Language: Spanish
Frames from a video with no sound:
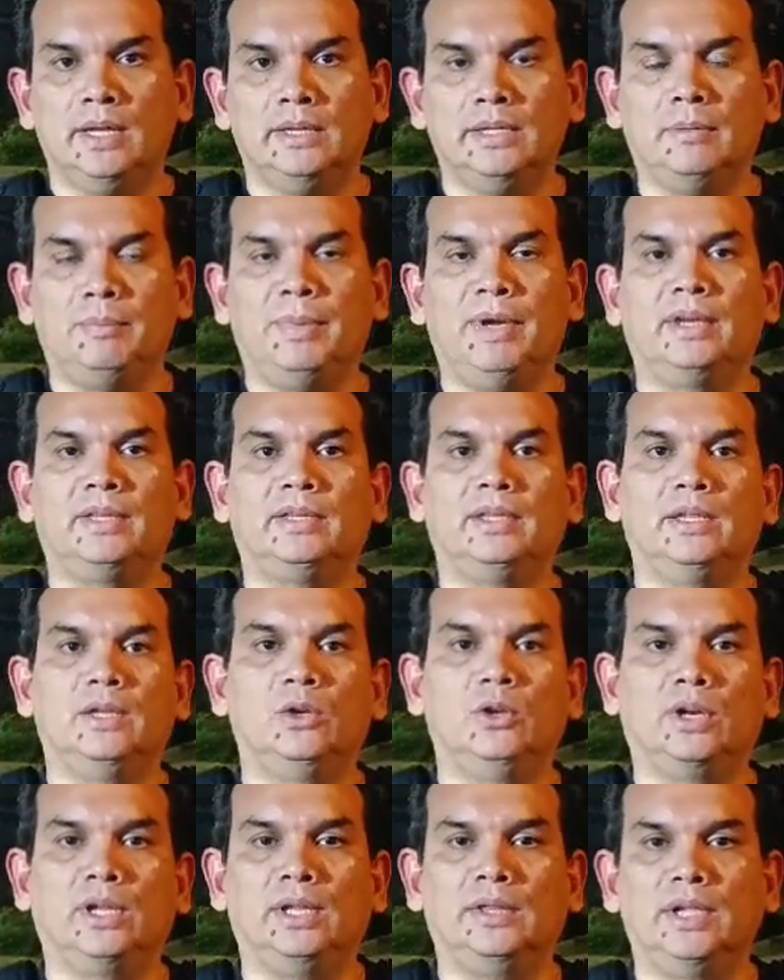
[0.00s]
de parte
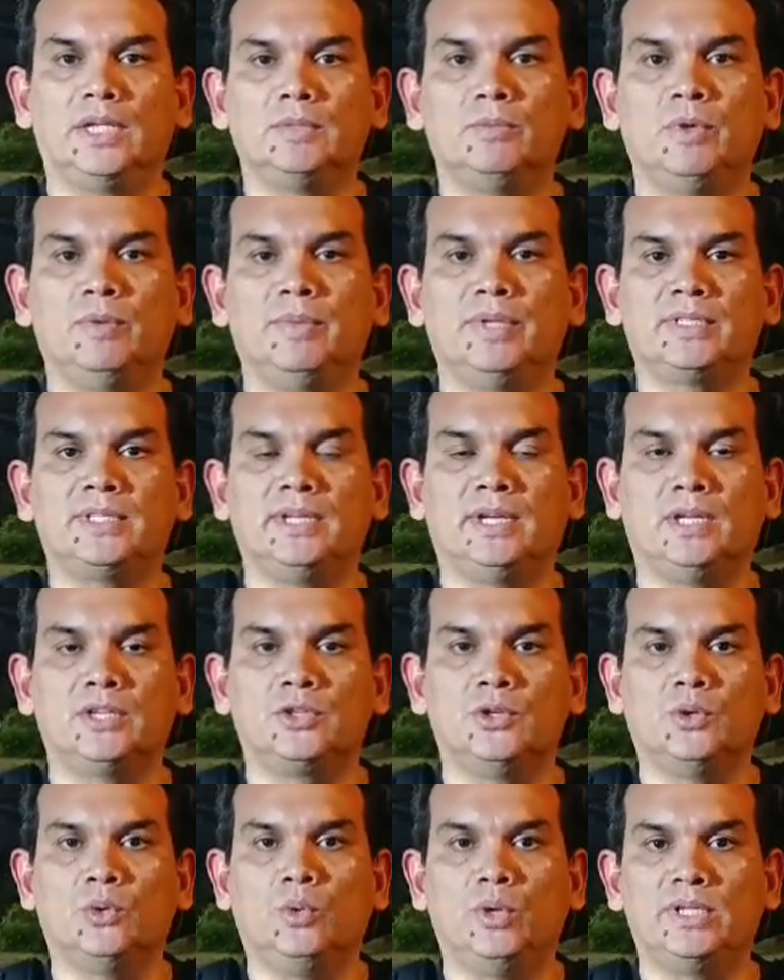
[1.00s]
del organismo de
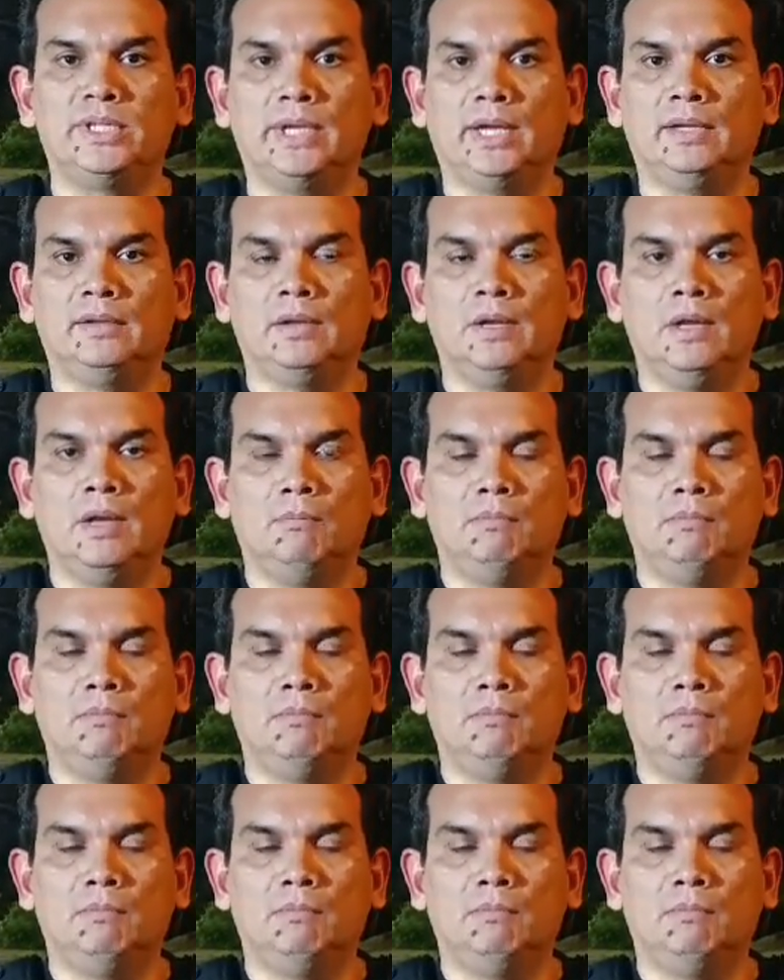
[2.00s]
investigación judicial